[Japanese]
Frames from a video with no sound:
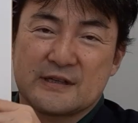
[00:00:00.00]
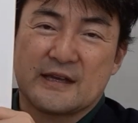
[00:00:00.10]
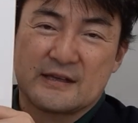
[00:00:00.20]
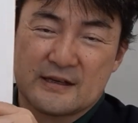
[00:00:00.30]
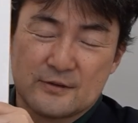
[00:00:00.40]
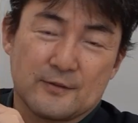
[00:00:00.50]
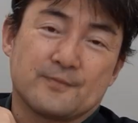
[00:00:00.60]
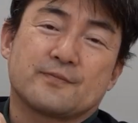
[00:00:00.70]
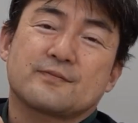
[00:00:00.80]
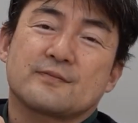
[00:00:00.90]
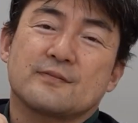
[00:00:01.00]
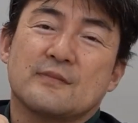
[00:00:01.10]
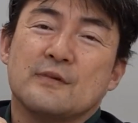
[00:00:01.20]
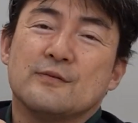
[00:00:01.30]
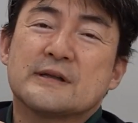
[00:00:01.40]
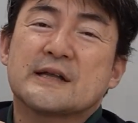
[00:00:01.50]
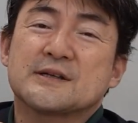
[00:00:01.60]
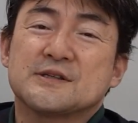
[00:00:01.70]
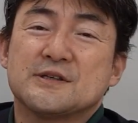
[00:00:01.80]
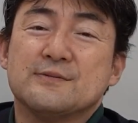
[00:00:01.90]
ないかと
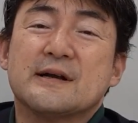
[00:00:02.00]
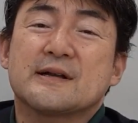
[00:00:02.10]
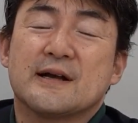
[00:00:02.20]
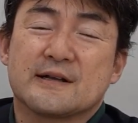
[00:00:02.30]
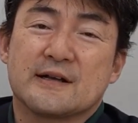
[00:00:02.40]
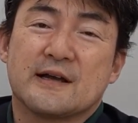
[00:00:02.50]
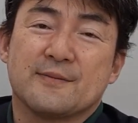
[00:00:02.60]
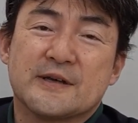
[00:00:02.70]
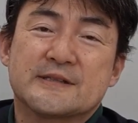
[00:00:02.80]
私は考えま